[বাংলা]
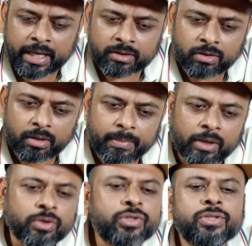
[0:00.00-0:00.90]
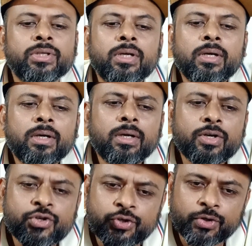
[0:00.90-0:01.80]
একদল মানুষ
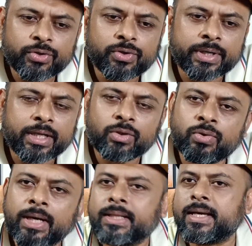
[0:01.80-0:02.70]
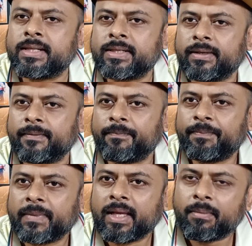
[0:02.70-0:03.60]
সুরঙ্গকে ধুয়ে দিয়েছেন
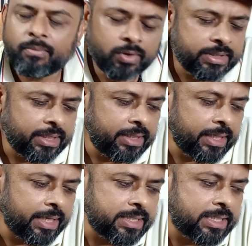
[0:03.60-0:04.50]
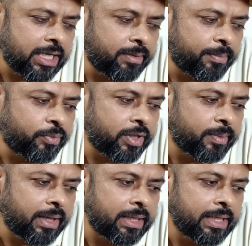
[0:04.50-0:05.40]
বলেছেন এই সিনেমা
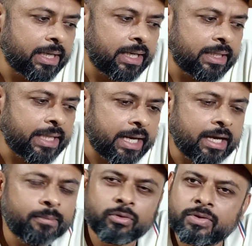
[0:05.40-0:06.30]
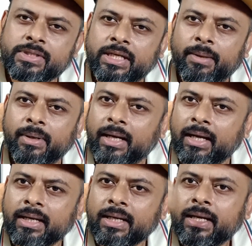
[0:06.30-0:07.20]
পরিবার নিয়ে দেখার মতো সিনেমা
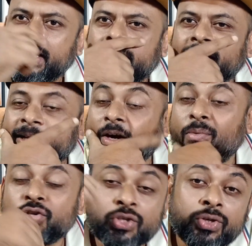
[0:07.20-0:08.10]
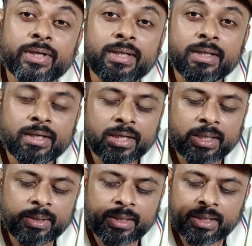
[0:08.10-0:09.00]
না এটি অবশ্যই
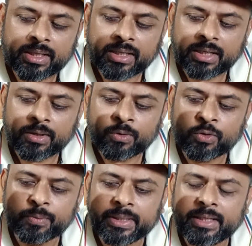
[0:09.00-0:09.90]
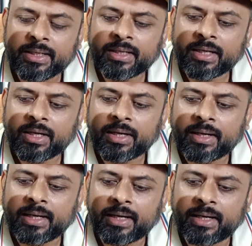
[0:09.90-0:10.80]
খুবই
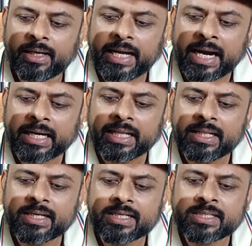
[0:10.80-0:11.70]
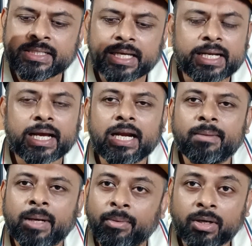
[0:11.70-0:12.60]
অ্যাডাল সিন
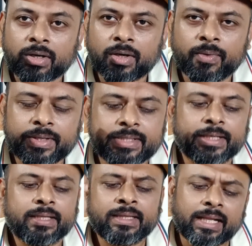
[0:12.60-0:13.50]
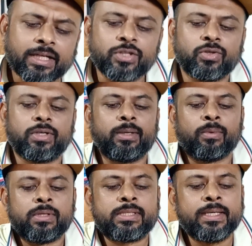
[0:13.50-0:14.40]
এখানে ব্যবহার করা হয়েছে তাদের জন্য
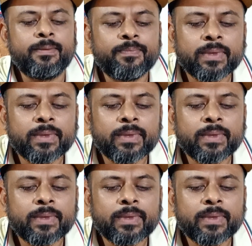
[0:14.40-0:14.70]
বলছি